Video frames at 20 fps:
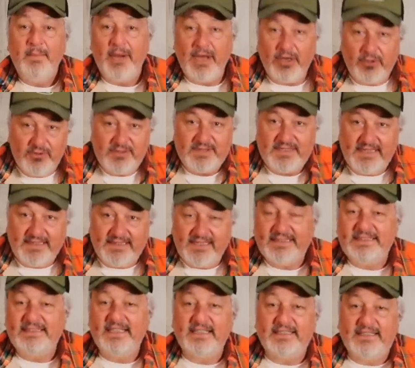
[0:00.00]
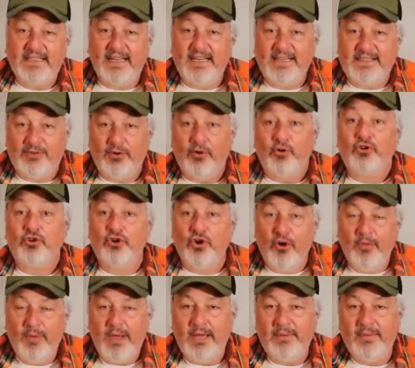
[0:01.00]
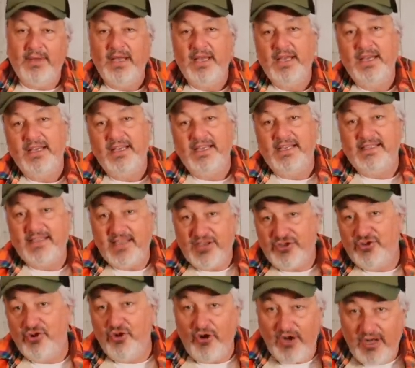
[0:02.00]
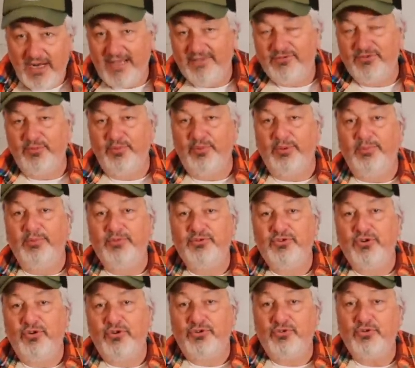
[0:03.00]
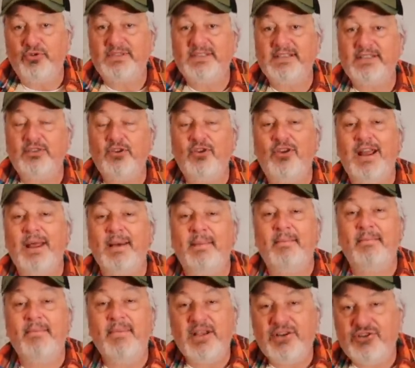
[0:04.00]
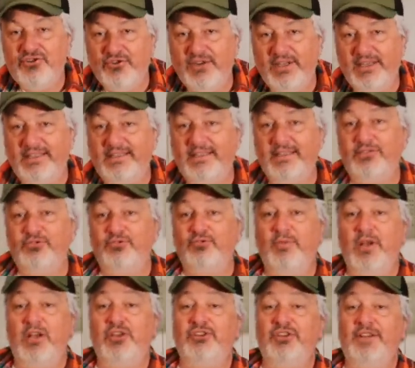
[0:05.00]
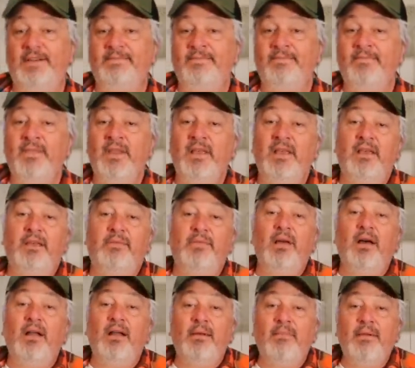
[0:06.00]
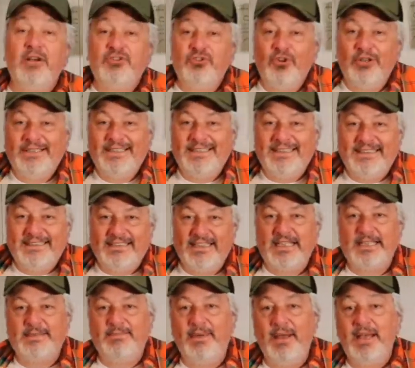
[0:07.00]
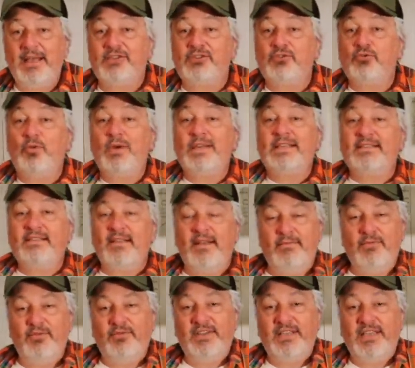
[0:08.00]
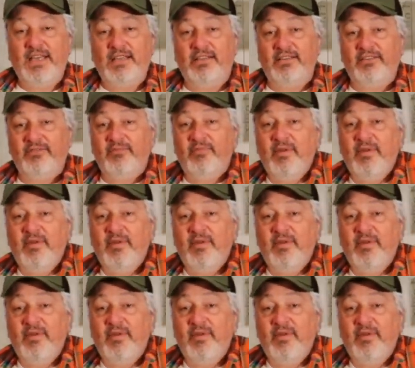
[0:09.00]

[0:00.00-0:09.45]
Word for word: Par contre, ce qui est assez intéressant quand même, et ça je le relève depuis plusieurs jours, c'est que la majorité du marché, eh bien, la majorité des experts sont extrêmement négatifs.